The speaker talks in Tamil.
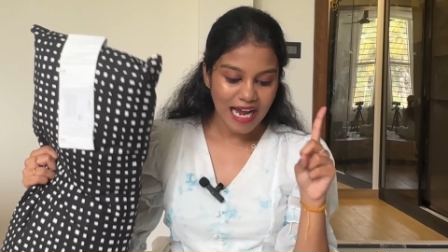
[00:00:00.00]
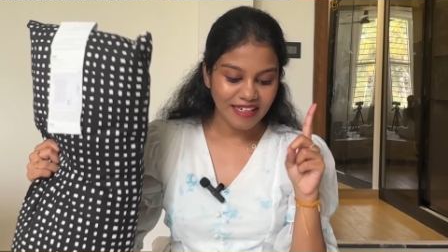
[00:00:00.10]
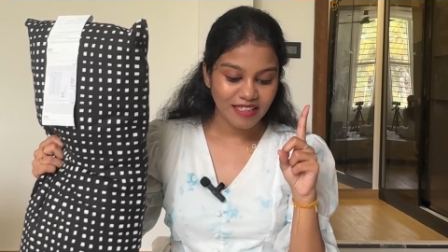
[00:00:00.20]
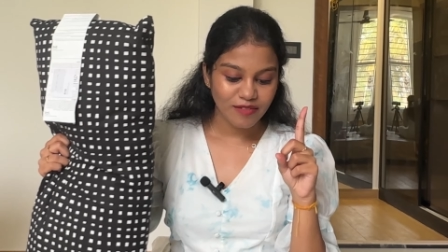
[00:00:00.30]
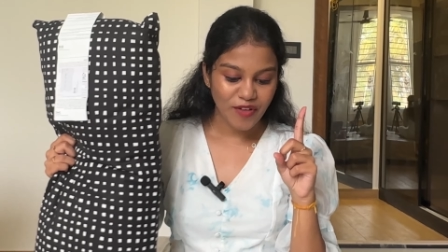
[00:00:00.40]

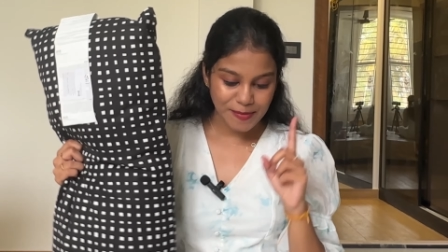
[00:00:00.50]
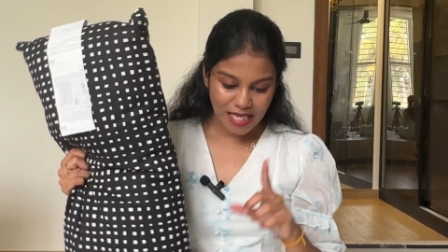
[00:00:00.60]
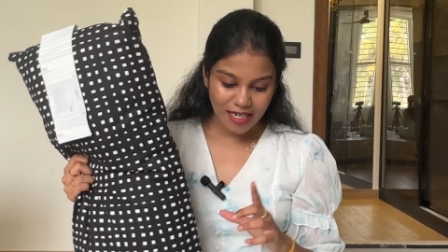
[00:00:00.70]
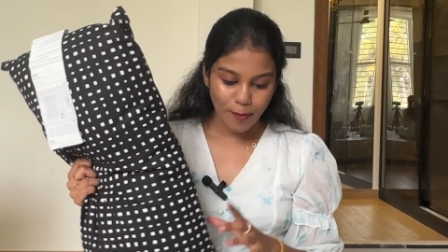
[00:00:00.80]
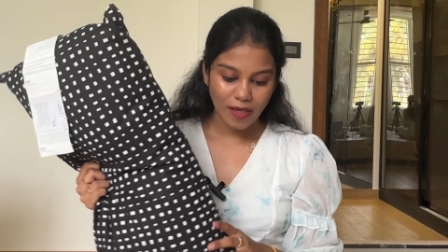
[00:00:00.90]
அண்ட்
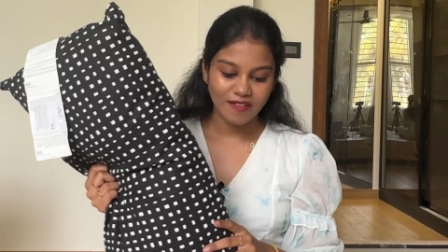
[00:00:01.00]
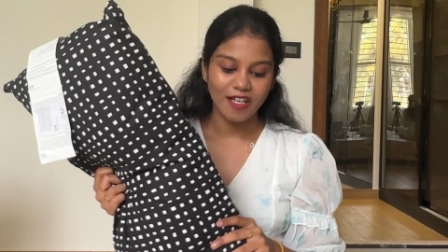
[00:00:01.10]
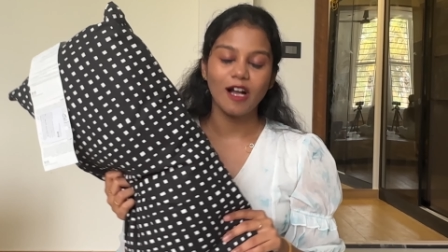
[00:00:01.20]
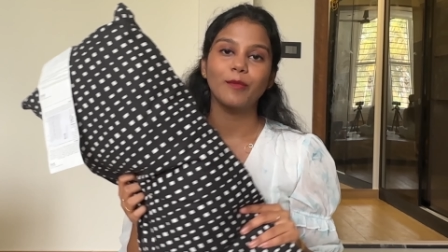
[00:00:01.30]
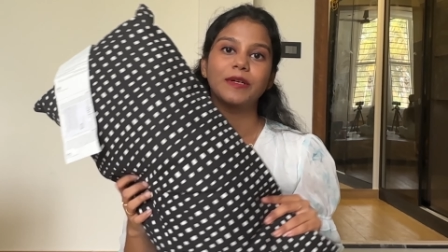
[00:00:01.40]
வெப்சைட்டில்
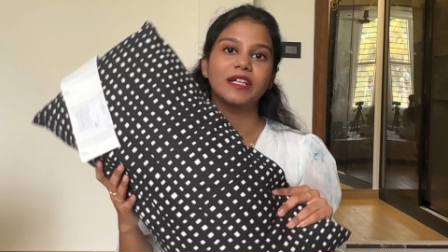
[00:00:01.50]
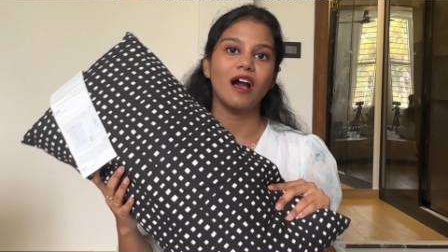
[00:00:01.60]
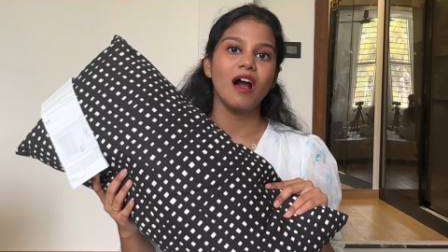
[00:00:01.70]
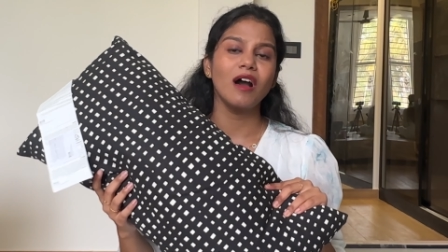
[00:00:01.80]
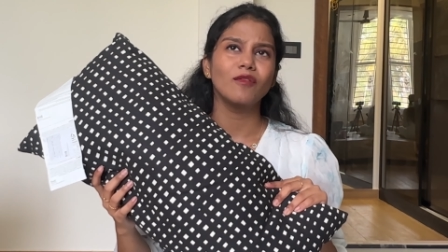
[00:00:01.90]
பார்த்தீங்க
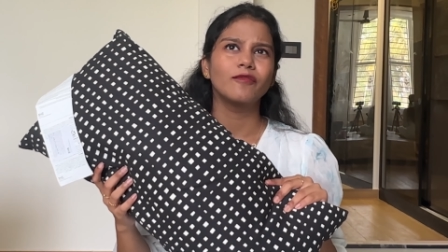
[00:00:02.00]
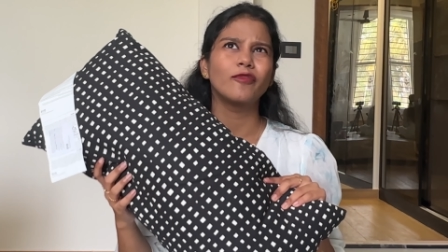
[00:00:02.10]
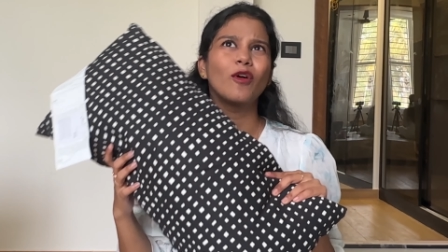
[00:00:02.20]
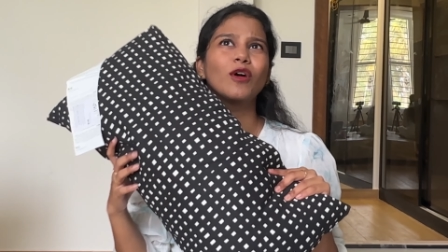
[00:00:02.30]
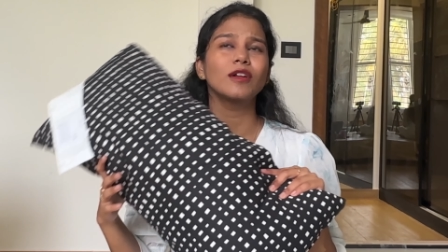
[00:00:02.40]
அப்படின்னா
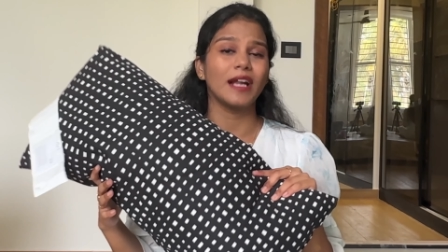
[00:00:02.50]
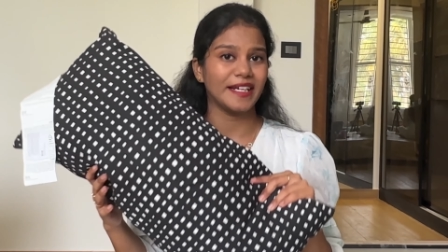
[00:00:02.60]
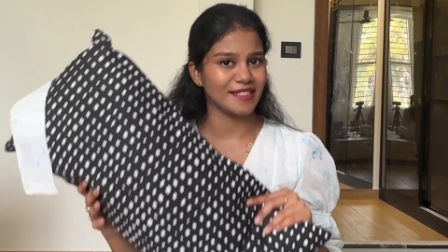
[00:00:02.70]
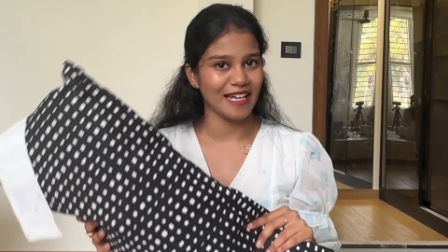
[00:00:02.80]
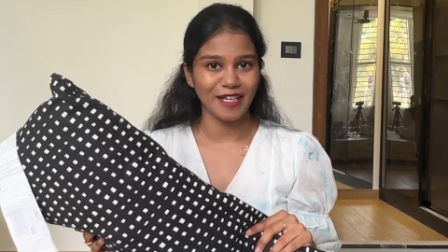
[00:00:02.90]
ஃபோர்
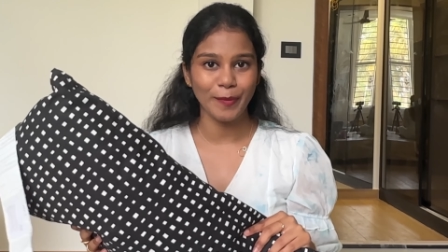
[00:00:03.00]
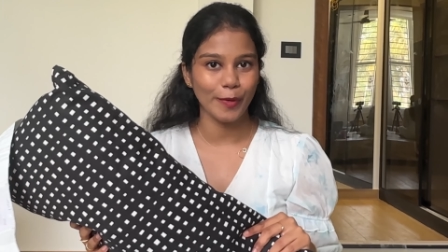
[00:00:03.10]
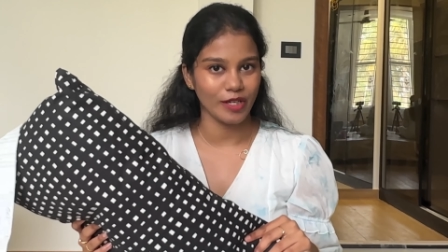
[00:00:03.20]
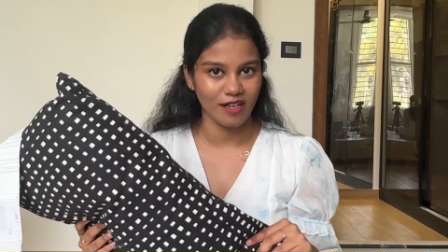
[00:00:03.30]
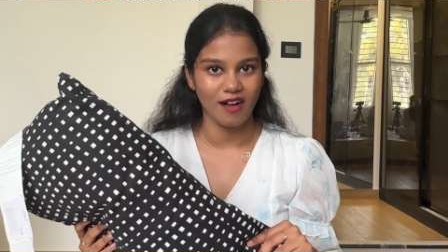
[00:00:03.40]
நைன்டி நைன்
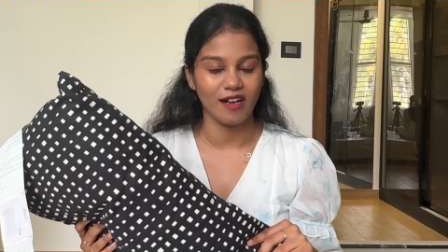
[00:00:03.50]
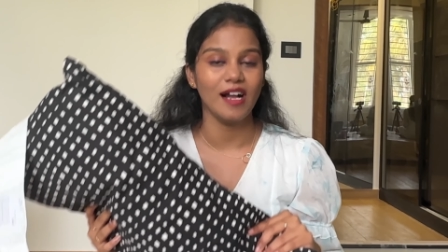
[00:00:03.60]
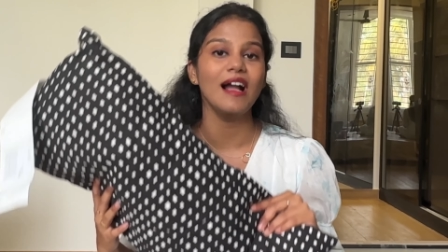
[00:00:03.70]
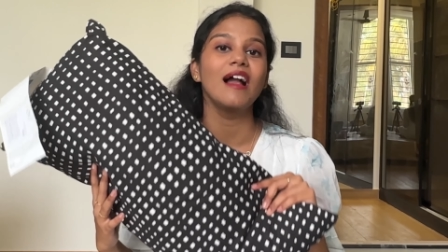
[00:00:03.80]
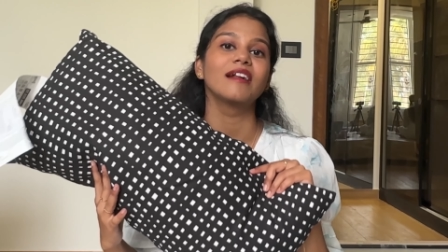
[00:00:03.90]
போட்டிருக்காங்க
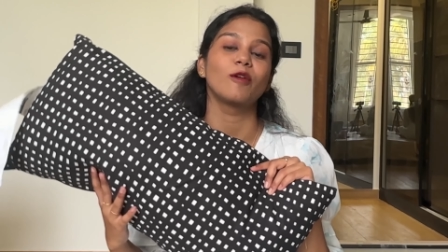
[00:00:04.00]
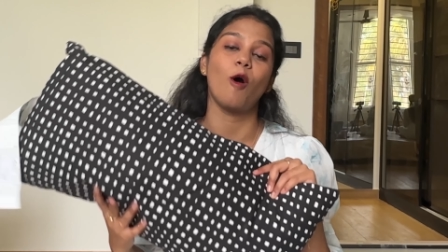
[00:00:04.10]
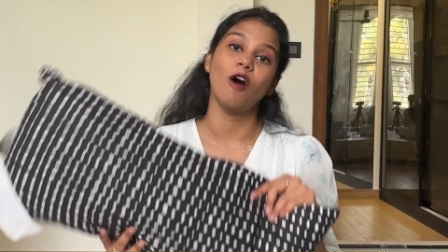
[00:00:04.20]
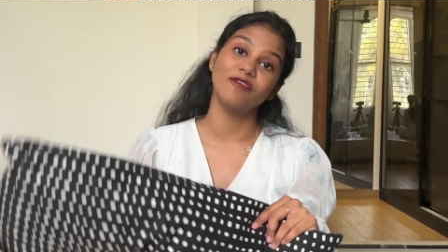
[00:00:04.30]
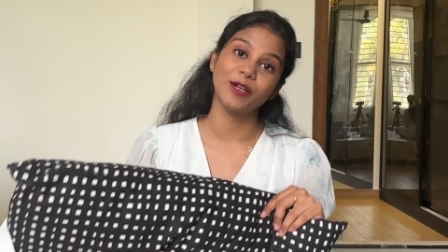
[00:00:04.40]
அண்ட்
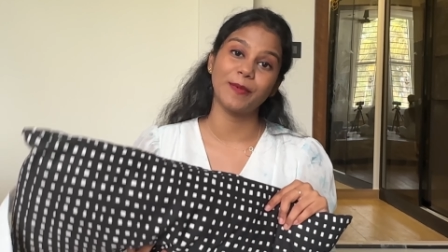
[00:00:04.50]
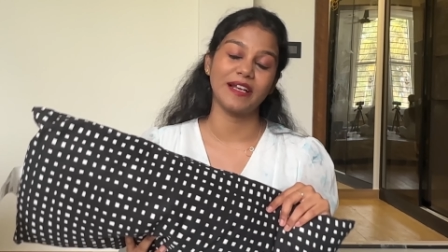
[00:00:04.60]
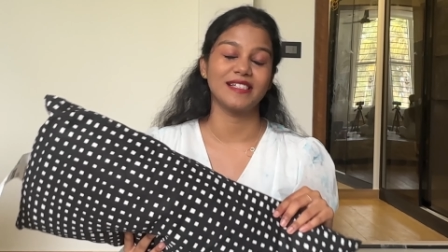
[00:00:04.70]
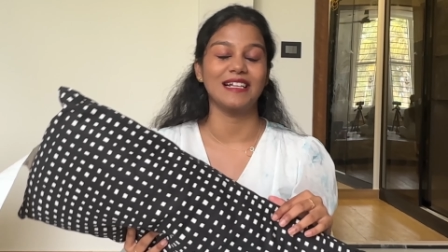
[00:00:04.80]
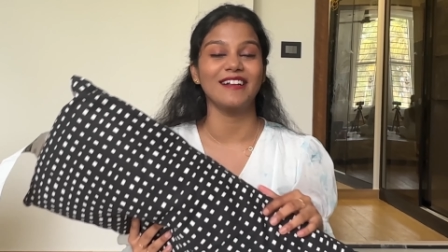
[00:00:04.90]
ஆஃபர்
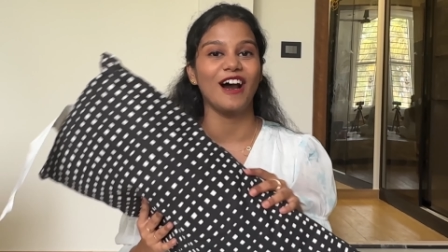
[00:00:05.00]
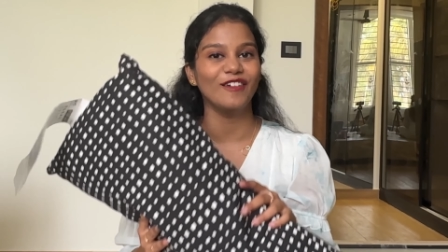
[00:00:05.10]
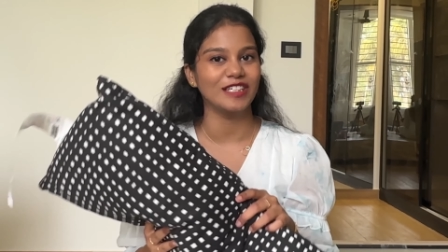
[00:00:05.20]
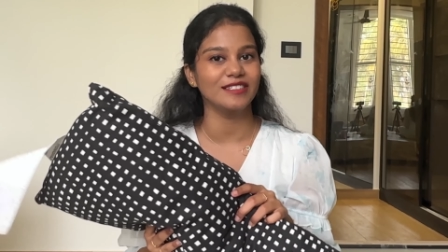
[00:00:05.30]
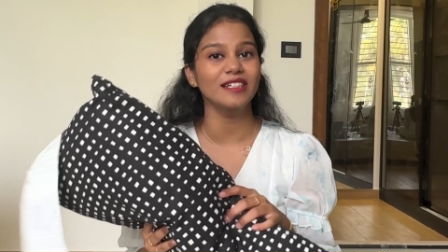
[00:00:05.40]
ப்ரைஸில்
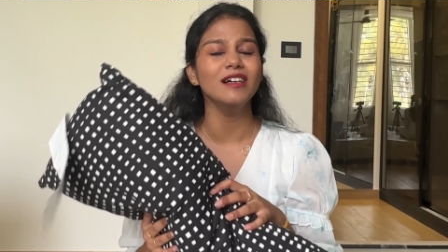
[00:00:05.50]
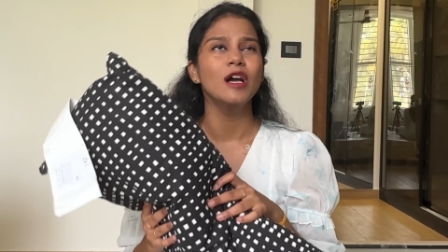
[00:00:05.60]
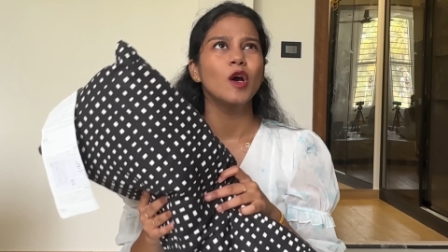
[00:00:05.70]
நான் வந்து